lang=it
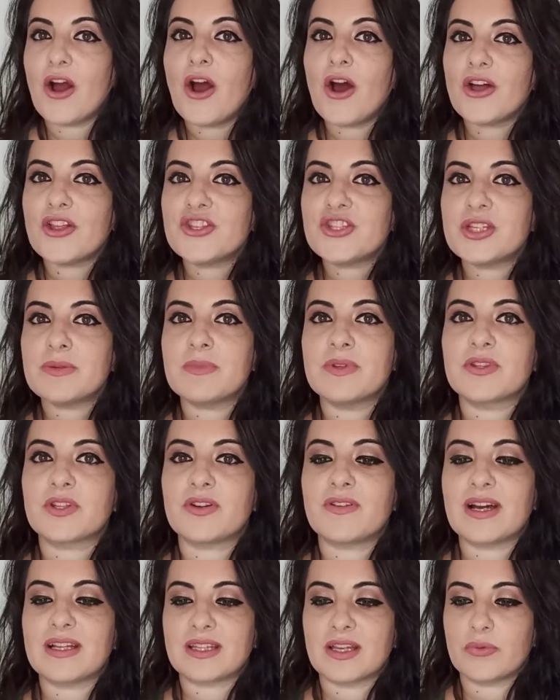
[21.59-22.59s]
Oggi mi
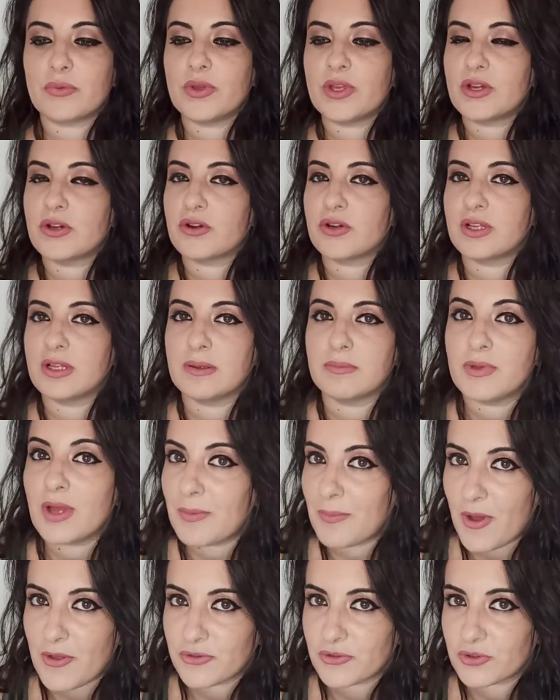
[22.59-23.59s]
trovate qui con il mio
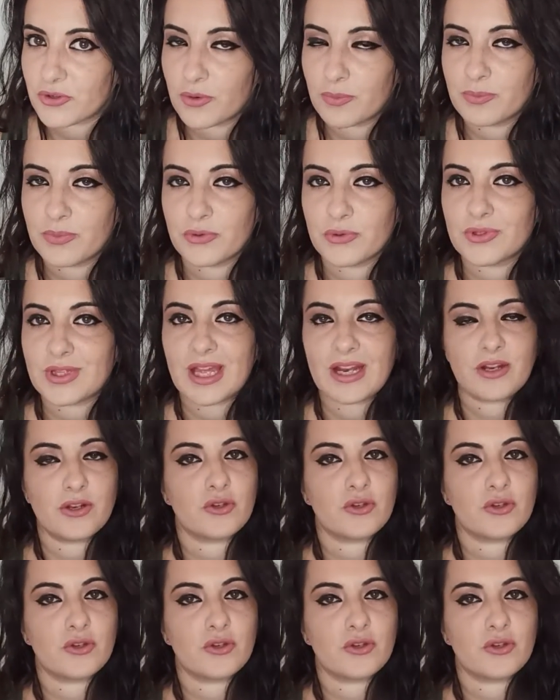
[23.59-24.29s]
amato computer,